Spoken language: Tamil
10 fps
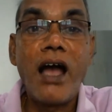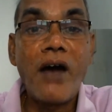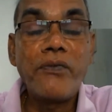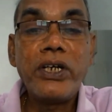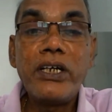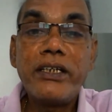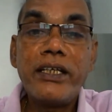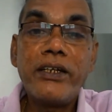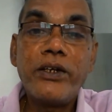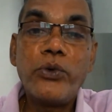அவங்கள்ட்ட
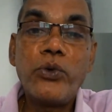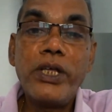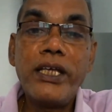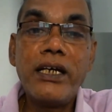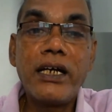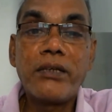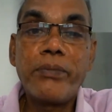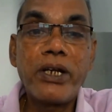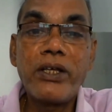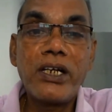இருக்கக்கூடிய அந்த
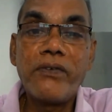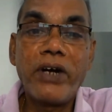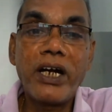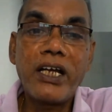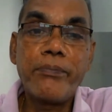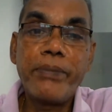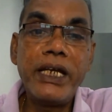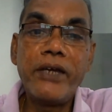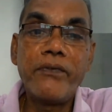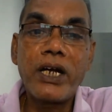பணம் இருக்குல்ல வாடகை
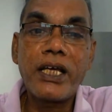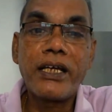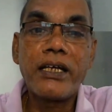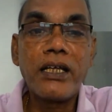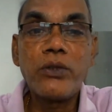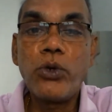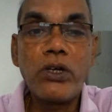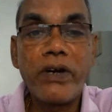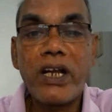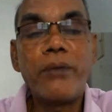பெண்டிங் வாடகை அது
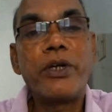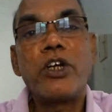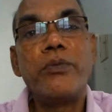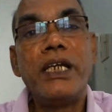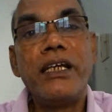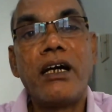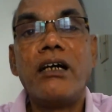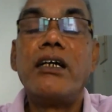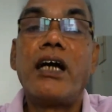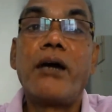உங்களுக்கு வராமல் இருக்கும் இல்லையா
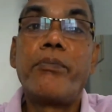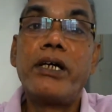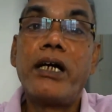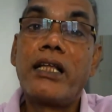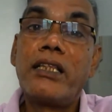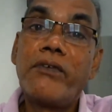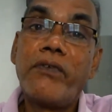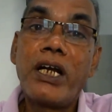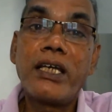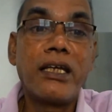அப்போ அந்த
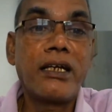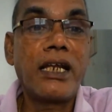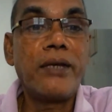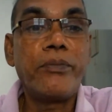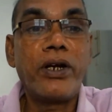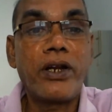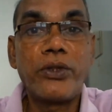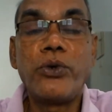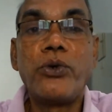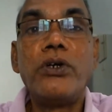வாடகையை கிளைம்
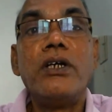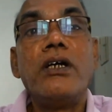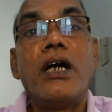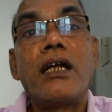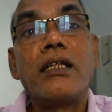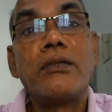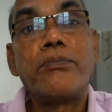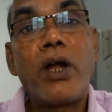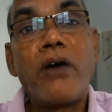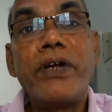பண்ணுறதோ அல்லது
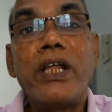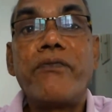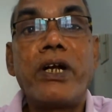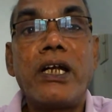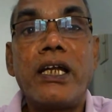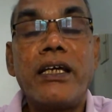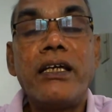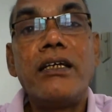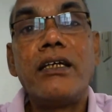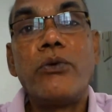ப்ராவிடன்ட் ஃபண்டில்
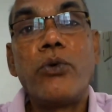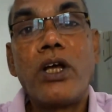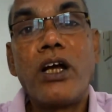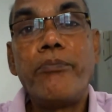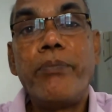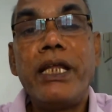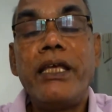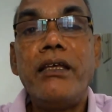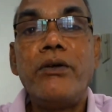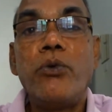ஒரு கம்பெனி
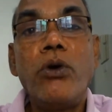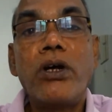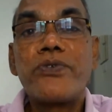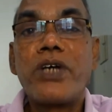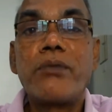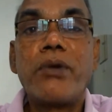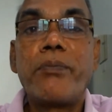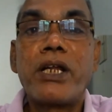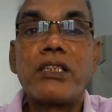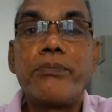உங்கள் சார்பாக
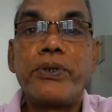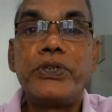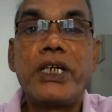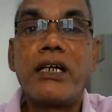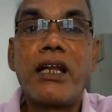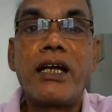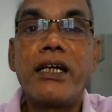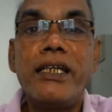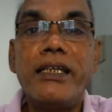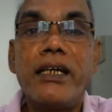பணத்தை பிடிச்சி கட்டுறாங்க
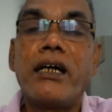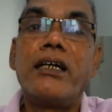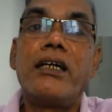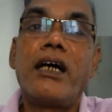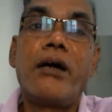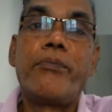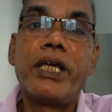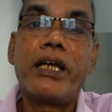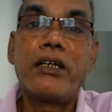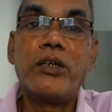இல்லையா
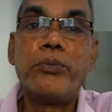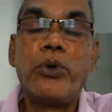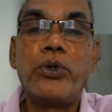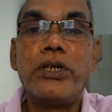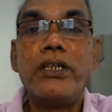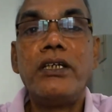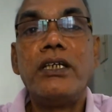அப்படி கட்டும்போது